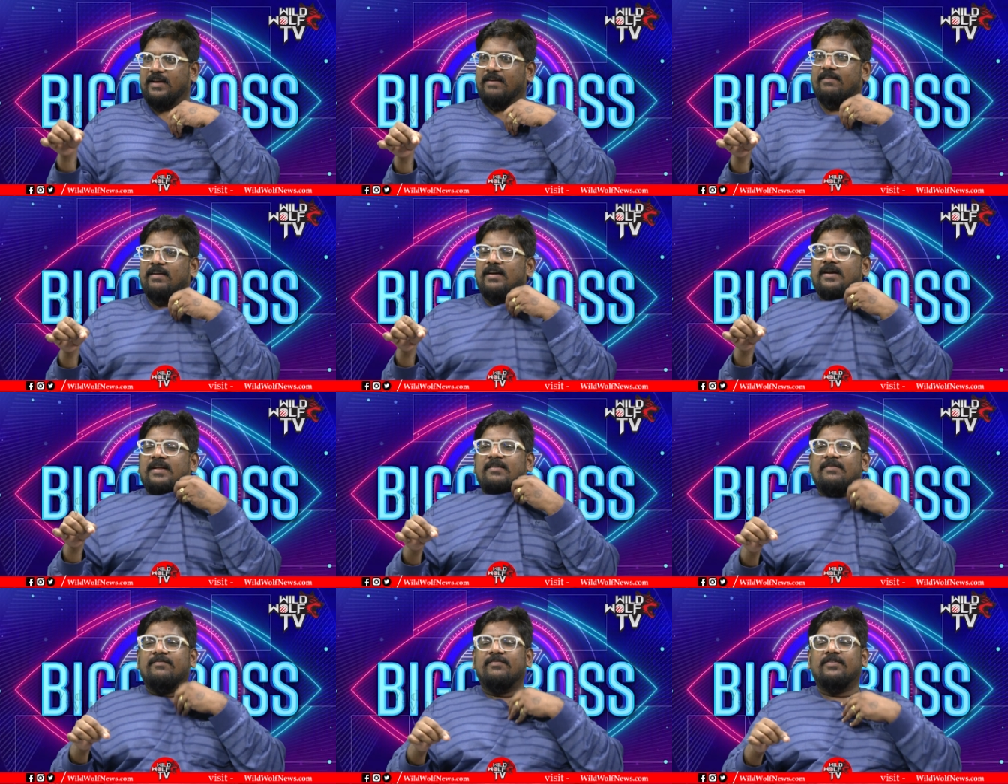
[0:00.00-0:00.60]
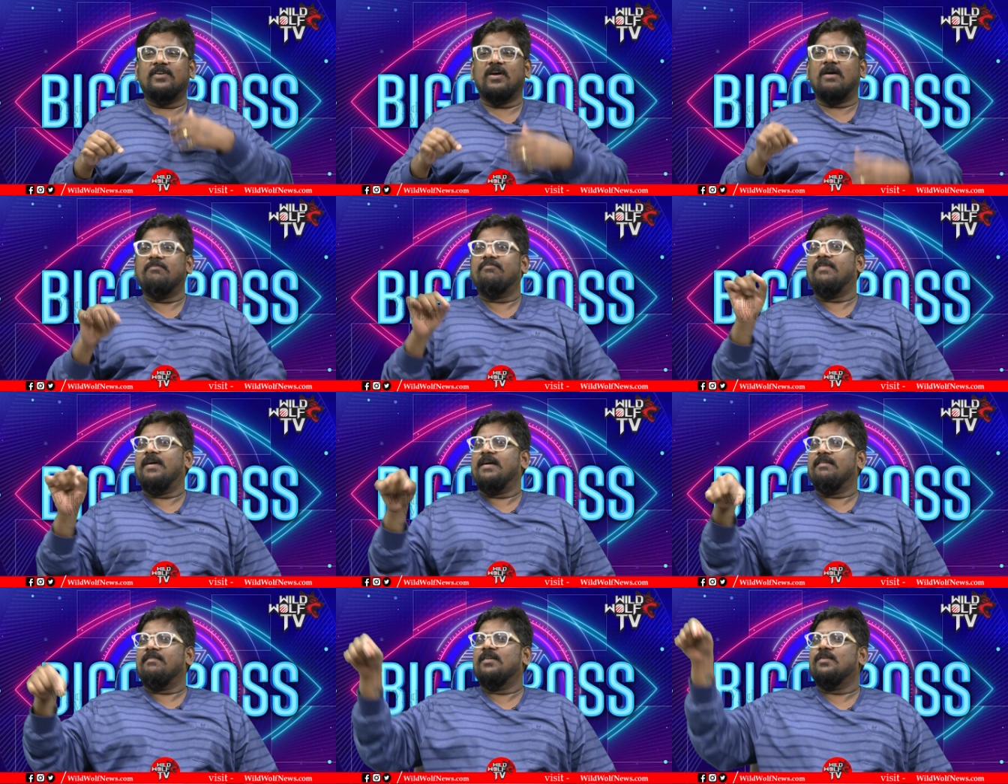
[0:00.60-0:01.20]
ఎవరిని టాప్
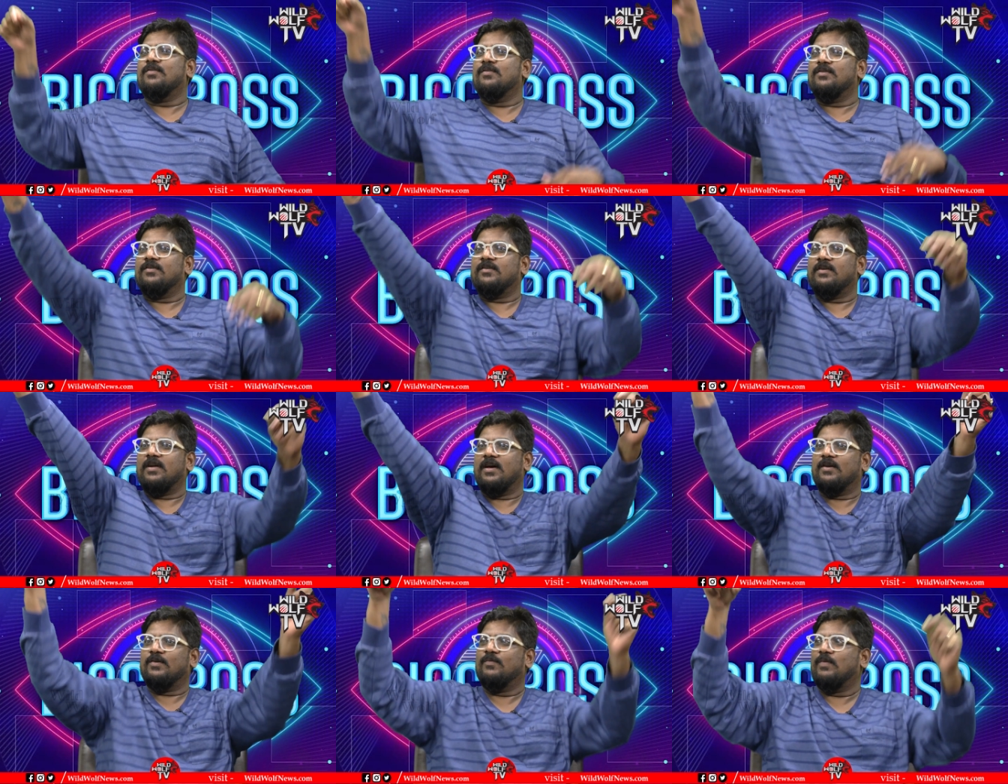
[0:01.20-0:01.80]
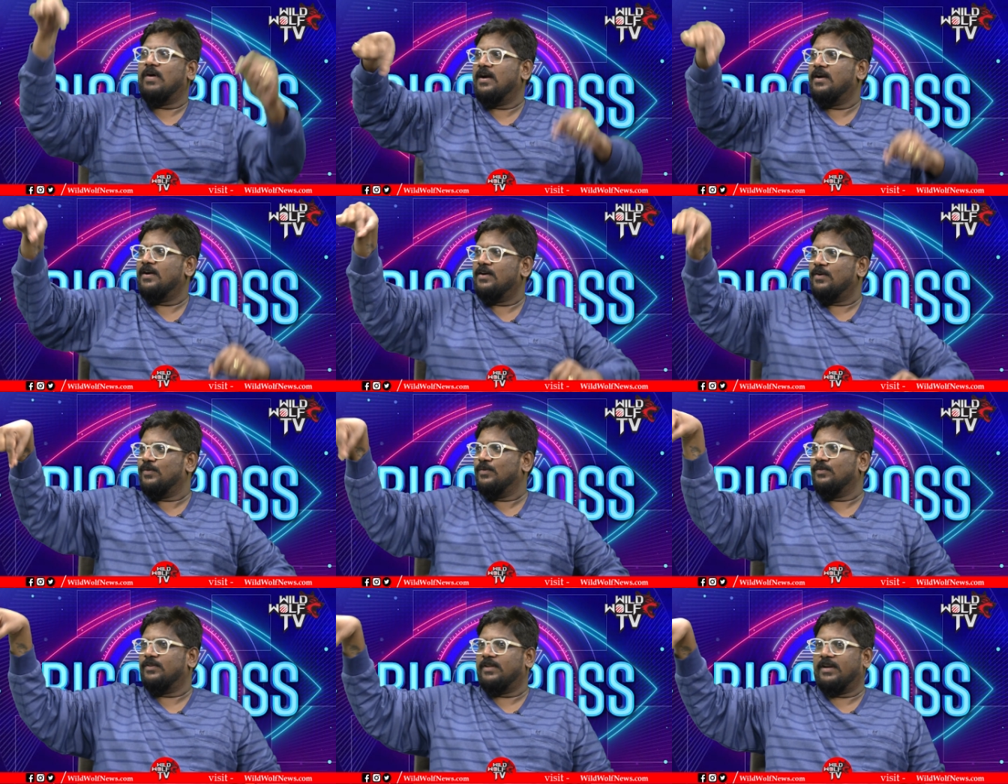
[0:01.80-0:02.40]
ఫైవ్ అనుకుంటున్నారు వన్
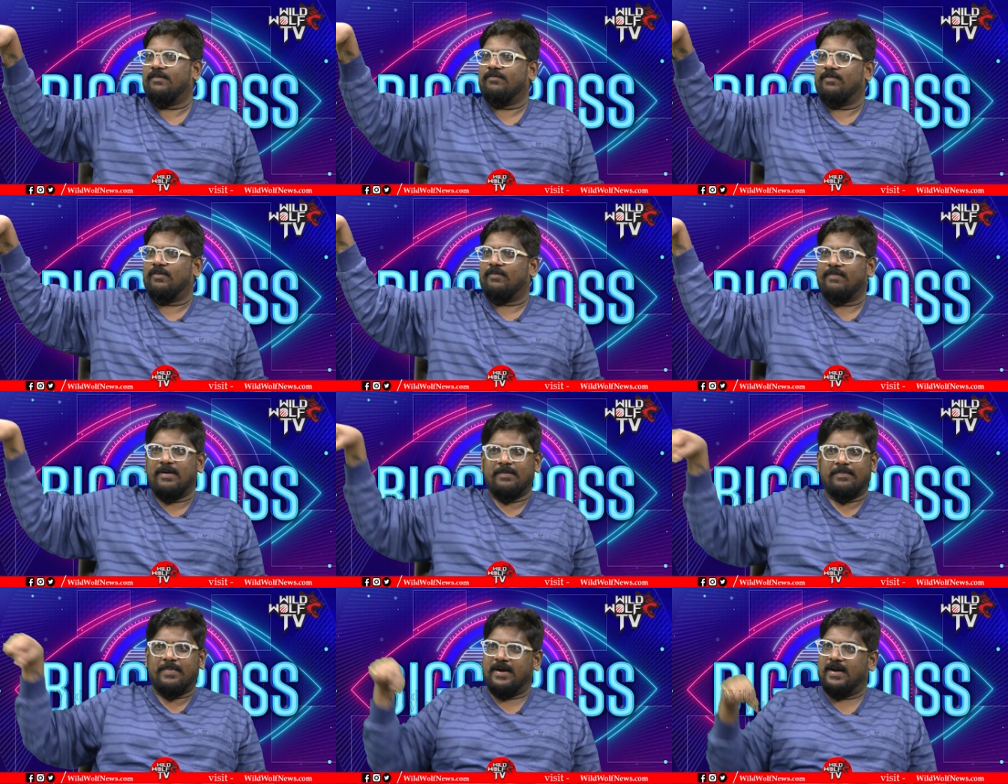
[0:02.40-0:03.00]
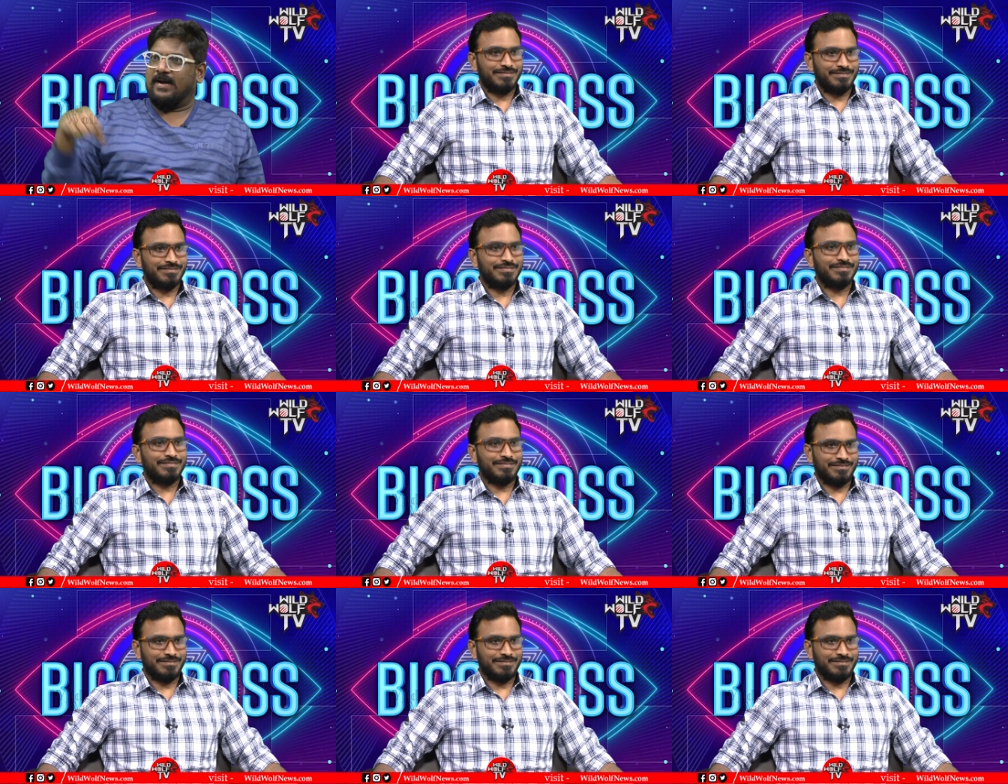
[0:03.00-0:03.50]
టూ త్రీ ఫోర్ ఫైవ్ పెట్టండి